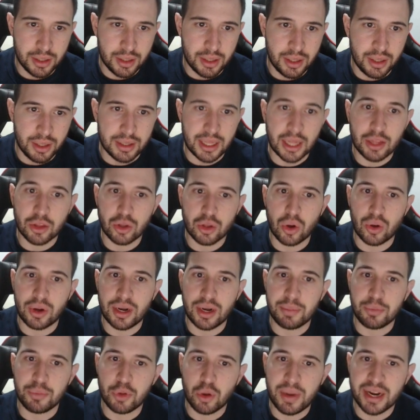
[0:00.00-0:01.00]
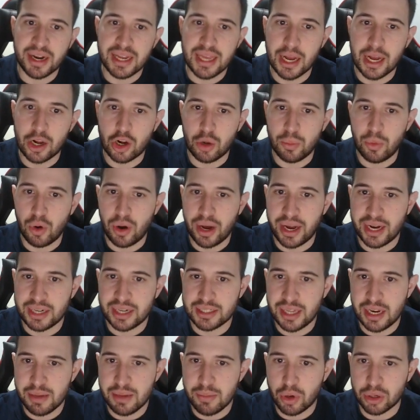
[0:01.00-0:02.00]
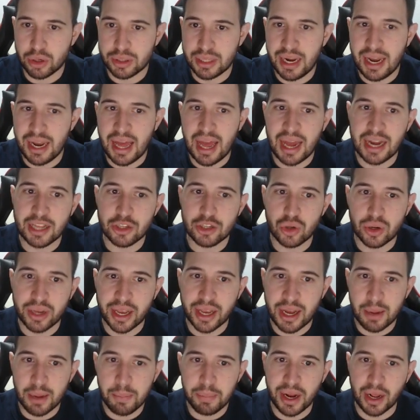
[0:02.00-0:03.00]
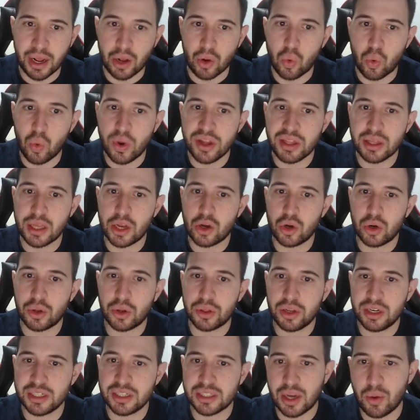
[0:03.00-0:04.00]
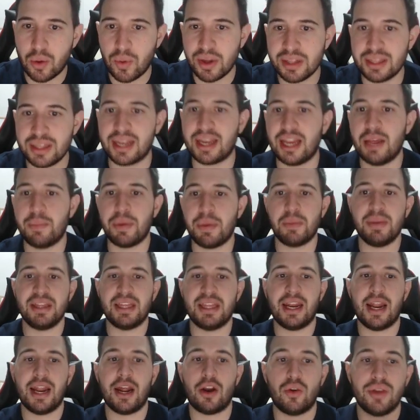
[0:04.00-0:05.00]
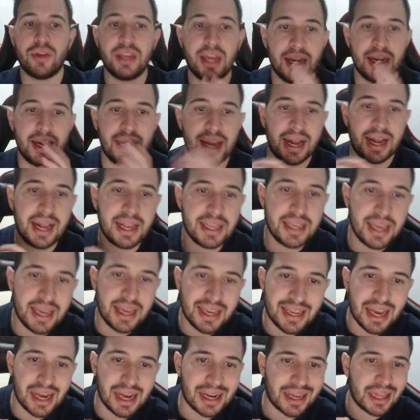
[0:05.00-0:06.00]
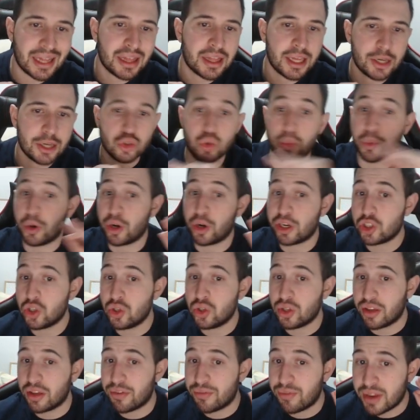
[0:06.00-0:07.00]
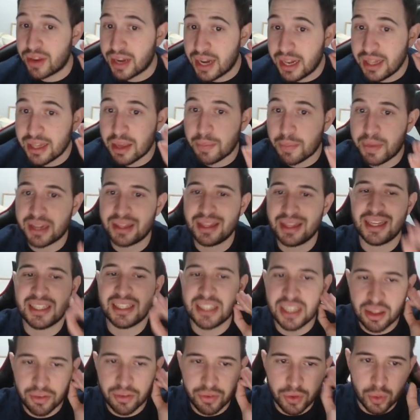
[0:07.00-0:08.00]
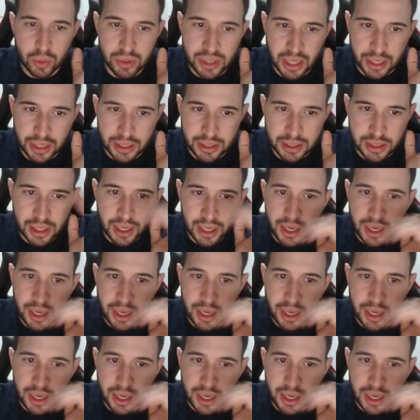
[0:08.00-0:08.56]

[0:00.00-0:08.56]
Tanto Cleptomanía como Garas del Inmortal han hecho que Gunplan cuente con opciones de aguante que le permiten arrollar en la calle y alcanzar su progresión de final de partida sin dificultades.